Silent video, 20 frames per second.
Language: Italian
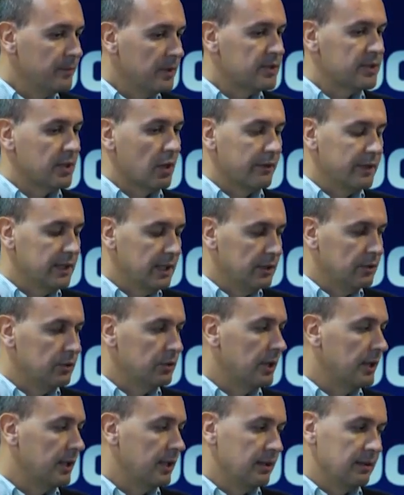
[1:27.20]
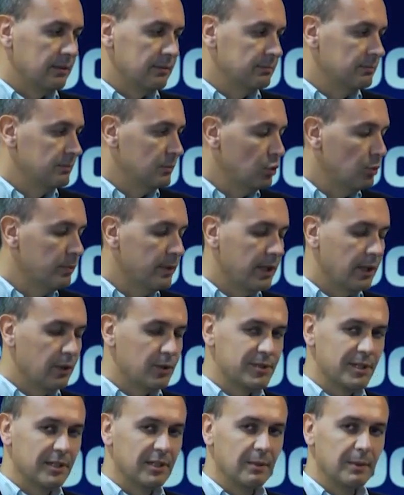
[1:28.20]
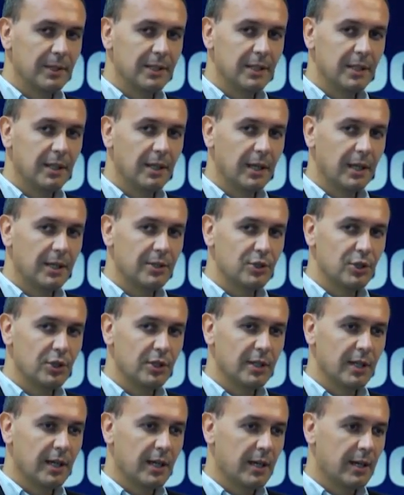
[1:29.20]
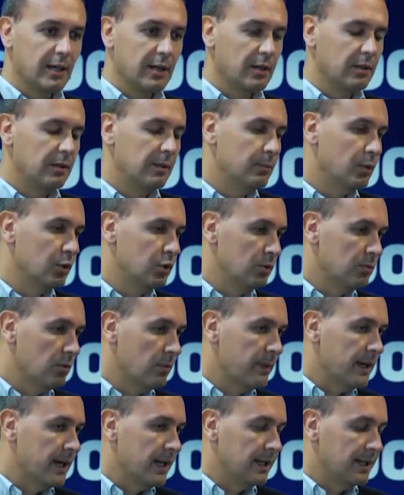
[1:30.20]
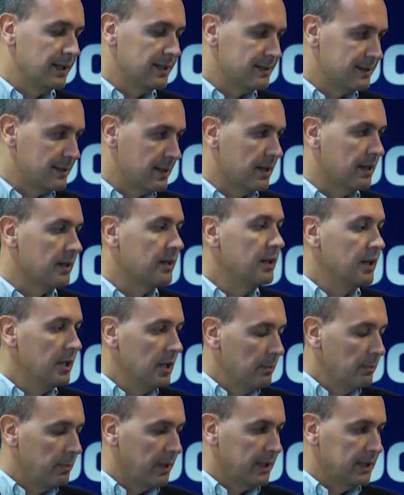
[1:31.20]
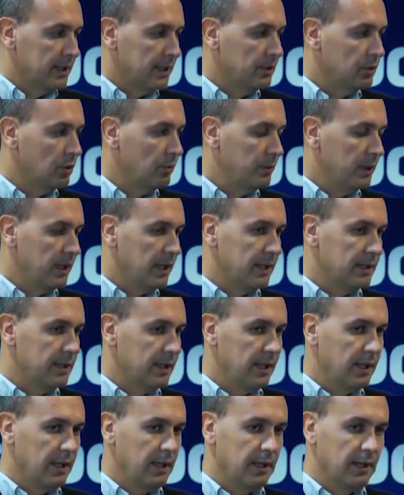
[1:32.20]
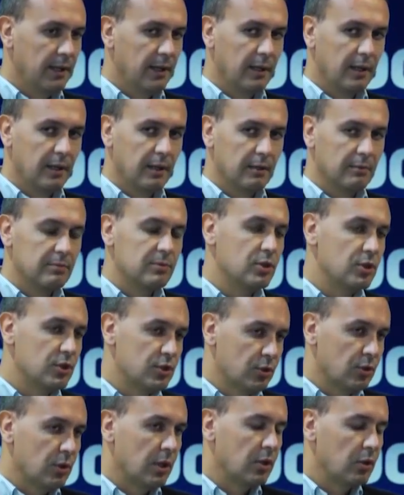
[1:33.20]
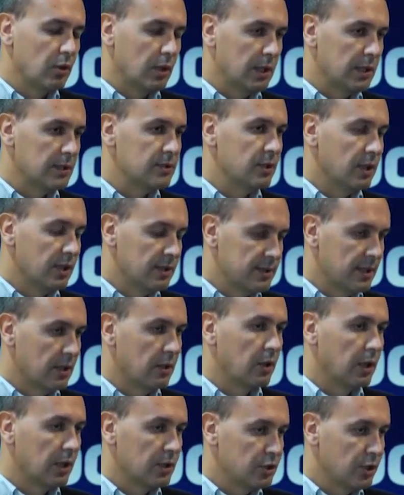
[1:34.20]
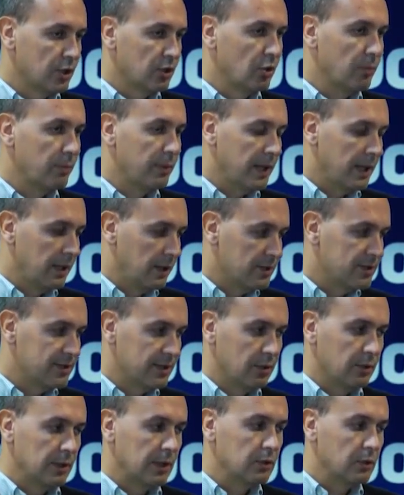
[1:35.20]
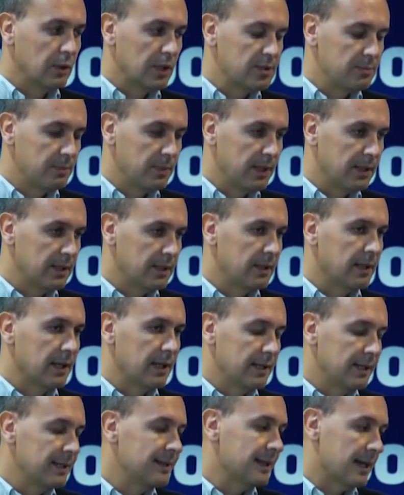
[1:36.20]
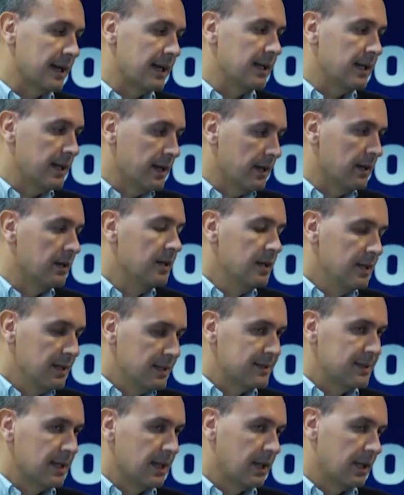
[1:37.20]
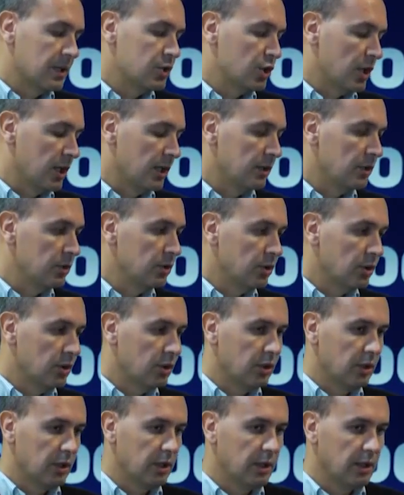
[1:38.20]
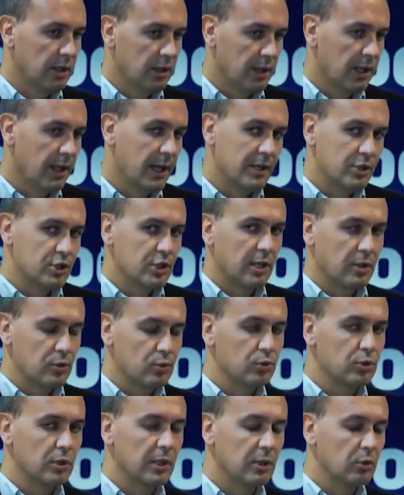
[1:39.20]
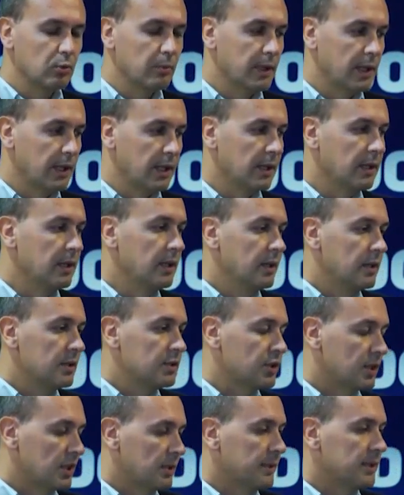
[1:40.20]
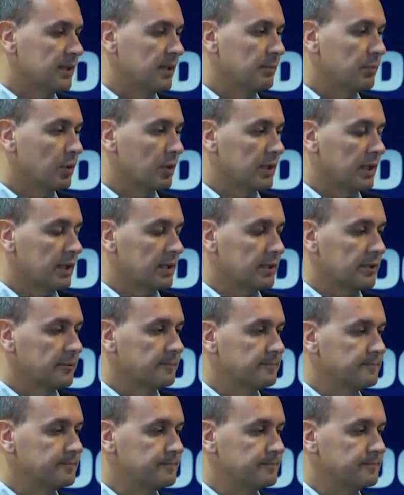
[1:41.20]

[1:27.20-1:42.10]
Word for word: stiamo vedendo dei numeri costantemente in crescita, il mondo mobile che sta prendendo piede, uh, ci sono ancora nazioni che stanno crescendo parecchie, stanno dando una spinta, l'Italia sta crescendo uh, e ha già raggiunto dei numeri certamente importanti.